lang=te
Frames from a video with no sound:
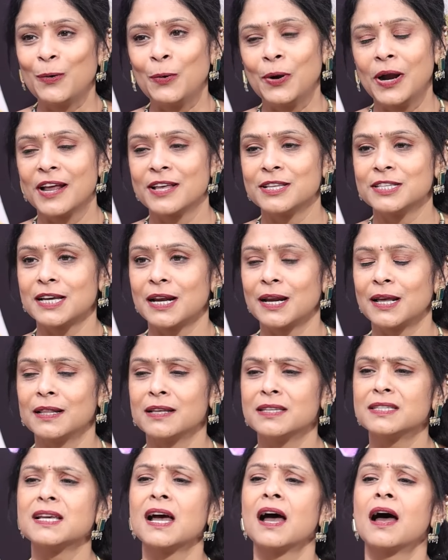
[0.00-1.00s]
ఉండడం
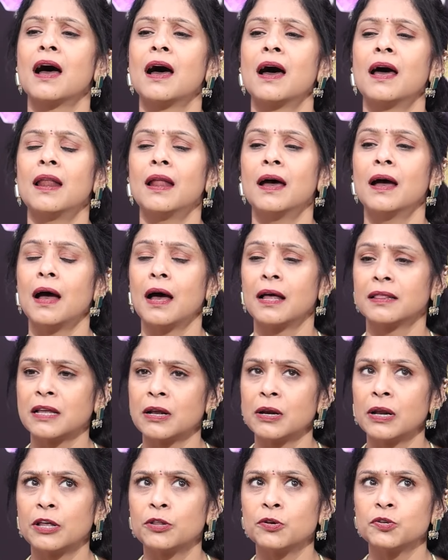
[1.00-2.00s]
జరిగింది చాలా
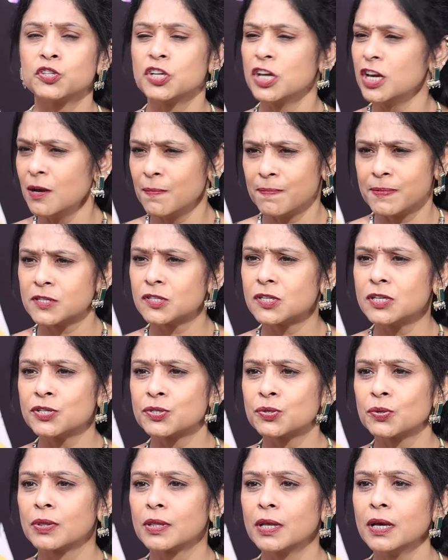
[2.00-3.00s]
అతను ఏదో చిన్న
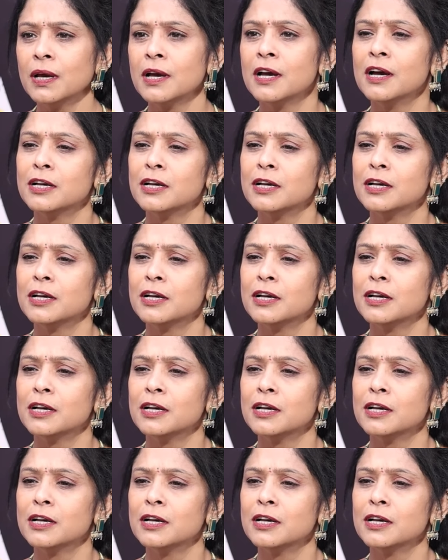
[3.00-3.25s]
బిజినెస్ ఉంది